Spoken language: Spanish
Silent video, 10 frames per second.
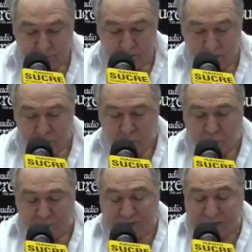Los
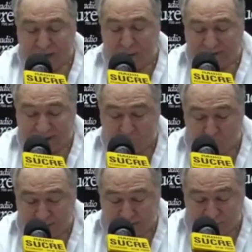comentarios de esas
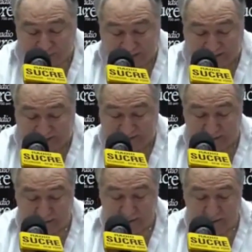cuentas falsas
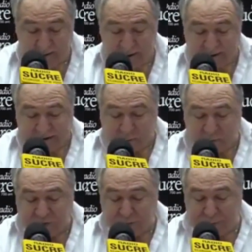se
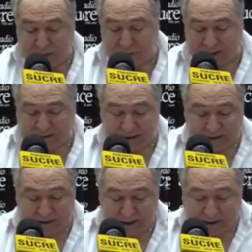concentraron en
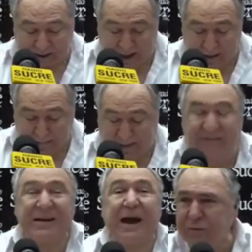hacer críticas a la
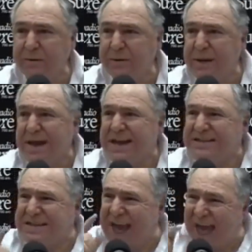prensa.
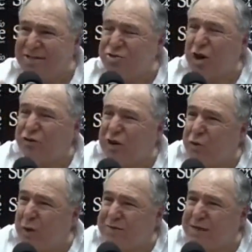
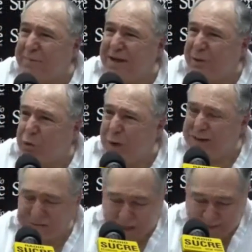150 mil
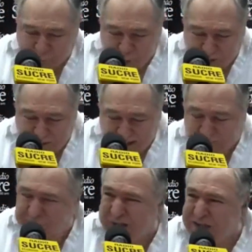cuentas de Twitter y
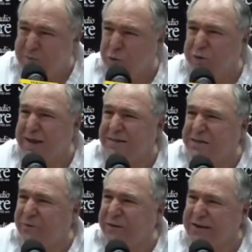Facebook
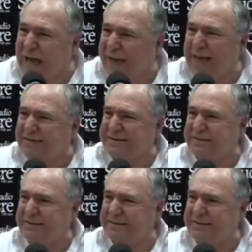identificadas.